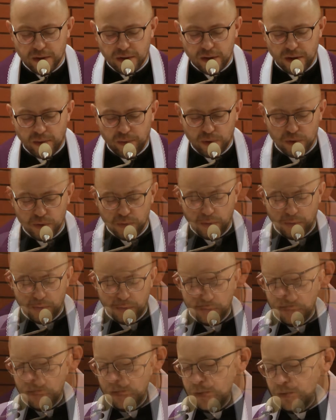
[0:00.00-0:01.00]
i posłał
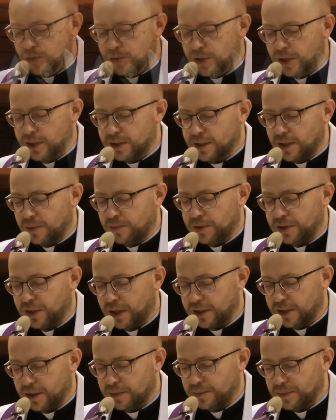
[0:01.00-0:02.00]
ich do Jezusa z
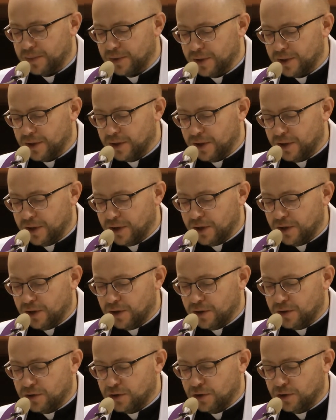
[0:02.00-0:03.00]
zapytaniem:
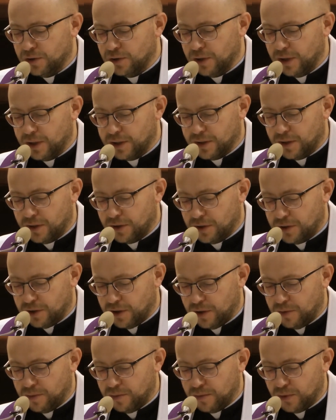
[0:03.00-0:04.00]
Czy ty jesteś
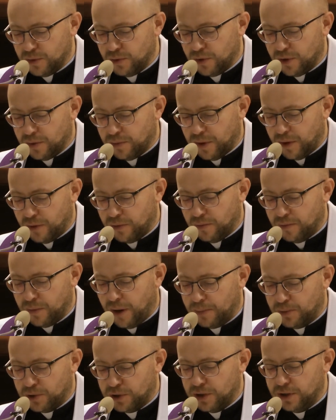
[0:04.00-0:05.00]
tym, który ma,
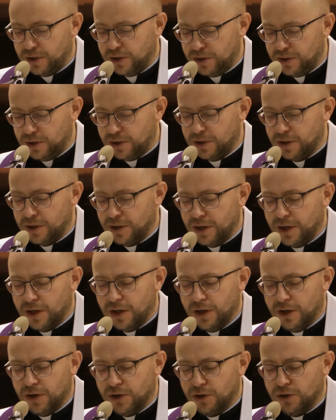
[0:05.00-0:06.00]
ma przyjść,
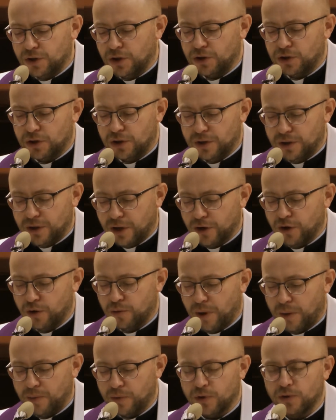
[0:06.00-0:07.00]
czy też innego
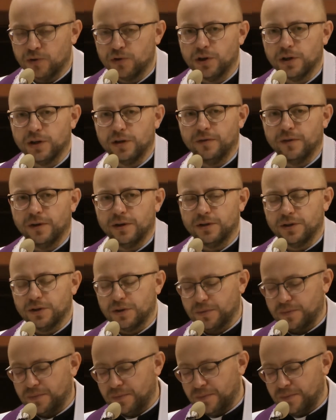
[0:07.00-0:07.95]
mamy oczekiwać?